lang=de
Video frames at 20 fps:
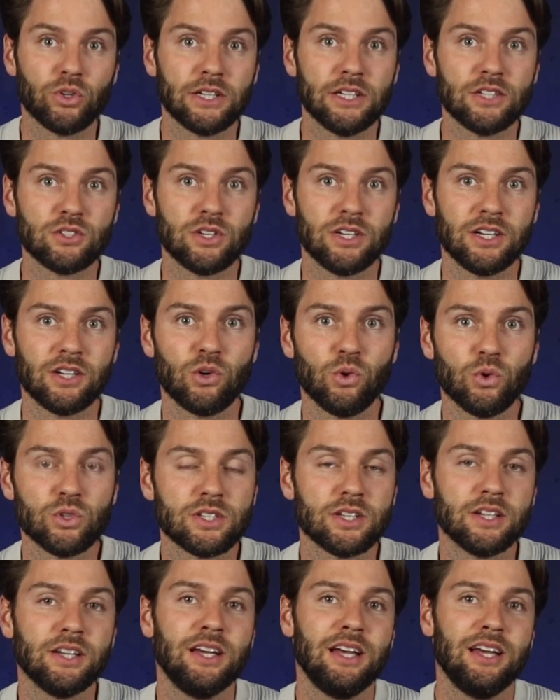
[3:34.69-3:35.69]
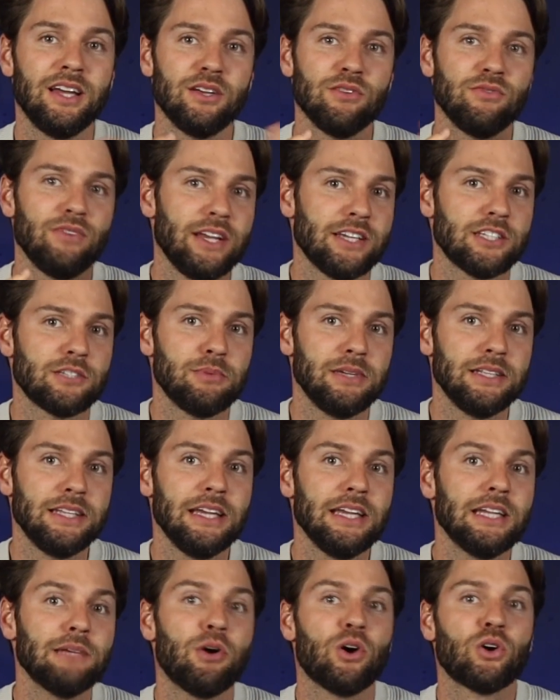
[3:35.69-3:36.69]
Hier ist so eine große
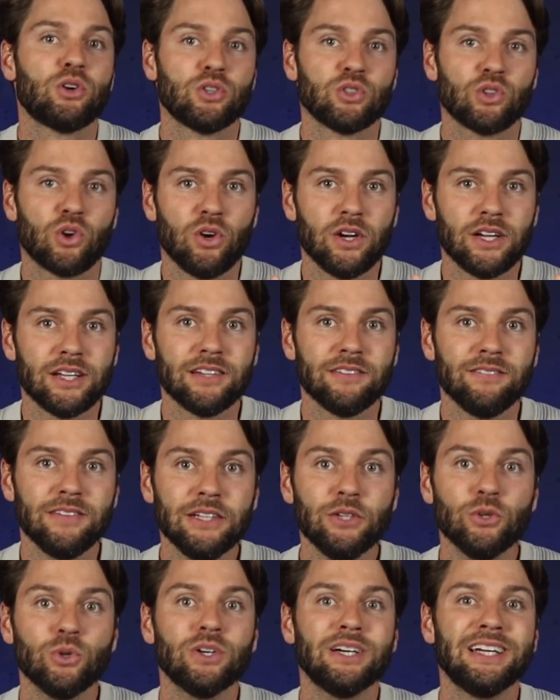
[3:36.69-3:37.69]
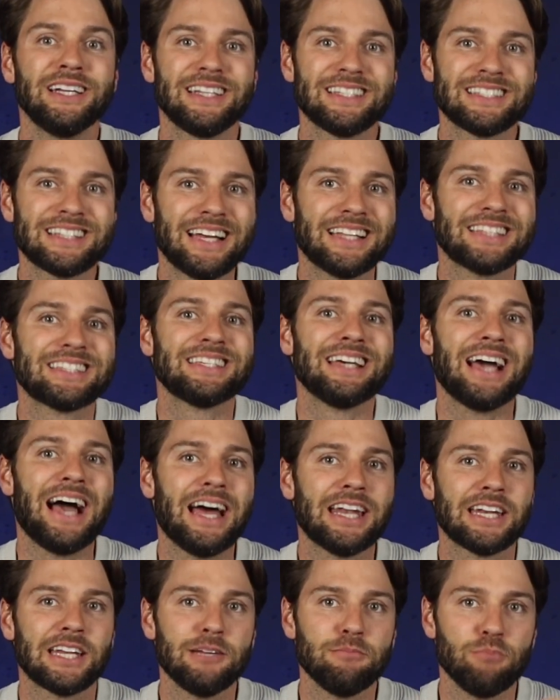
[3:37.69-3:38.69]
Flexibilität, aber auch Kontrolle, wie du das Ganze
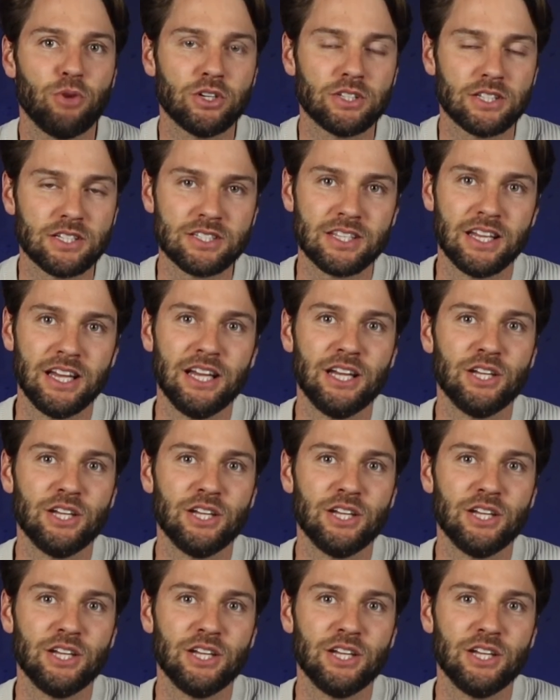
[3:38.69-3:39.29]
angehen möchtest,